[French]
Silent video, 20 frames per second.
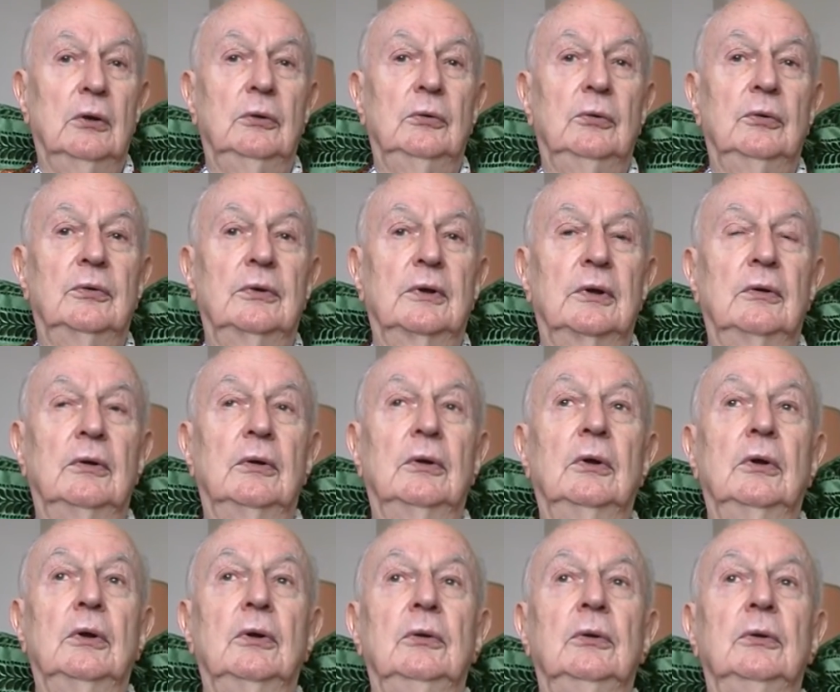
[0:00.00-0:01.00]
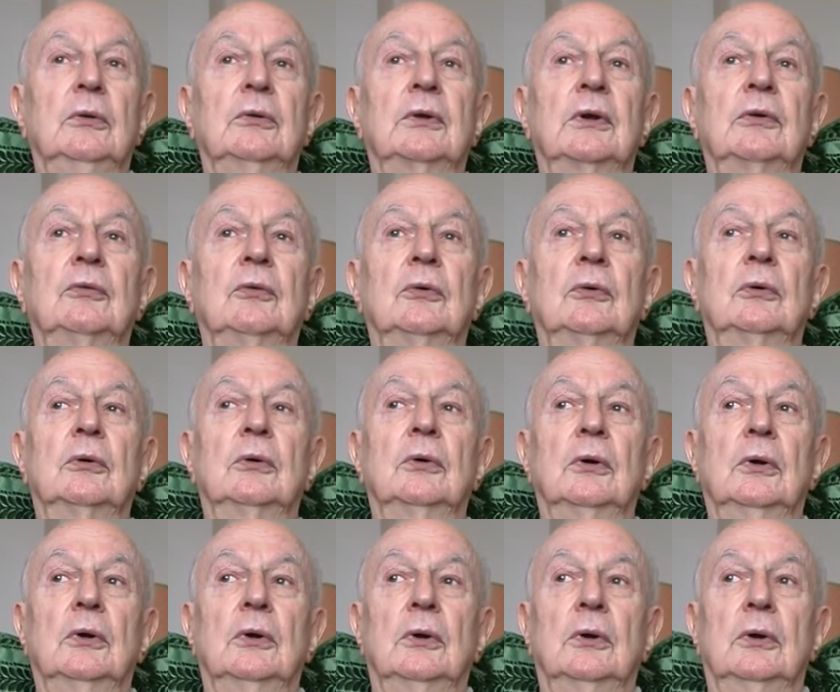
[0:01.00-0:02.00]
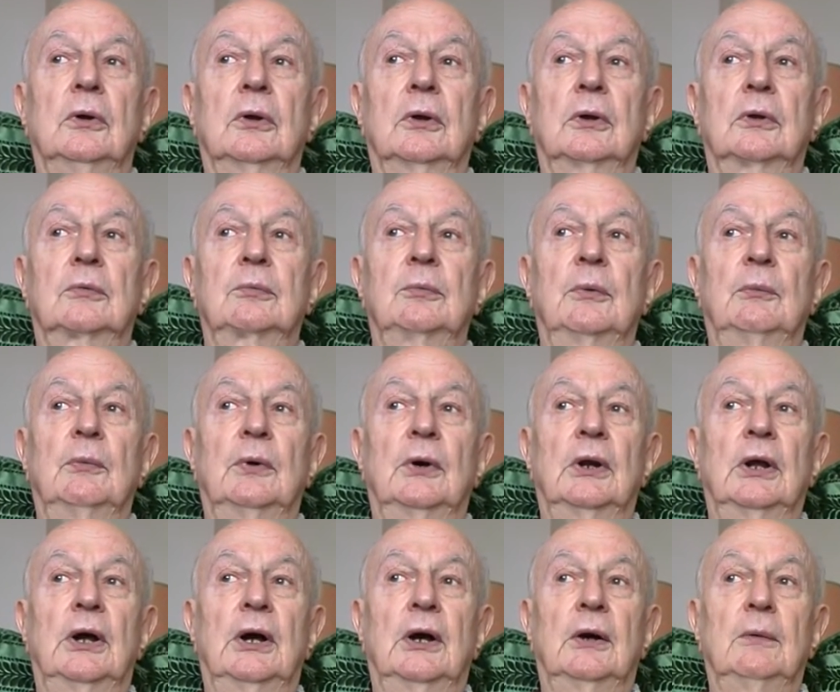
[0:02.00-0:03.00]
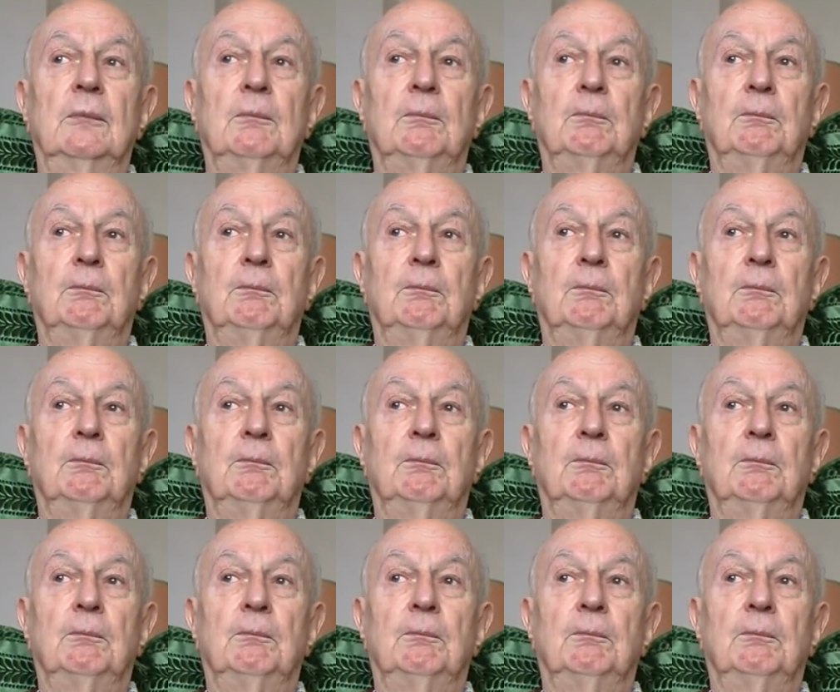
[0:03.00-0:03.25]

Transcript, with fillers: Nous, euh, nous avons à ce moment-là